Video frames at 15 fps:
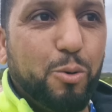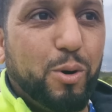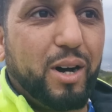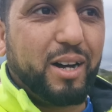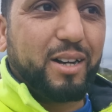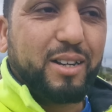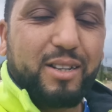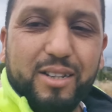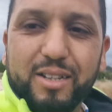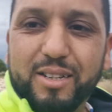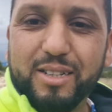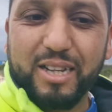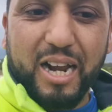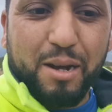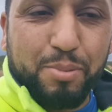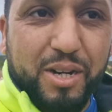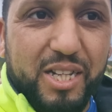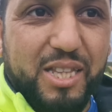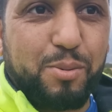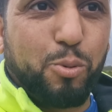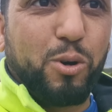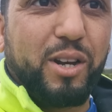هو راه
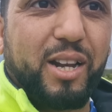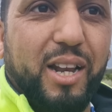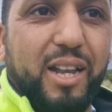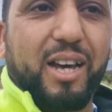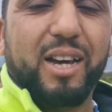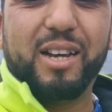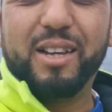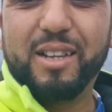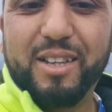مكتبوا لنا الله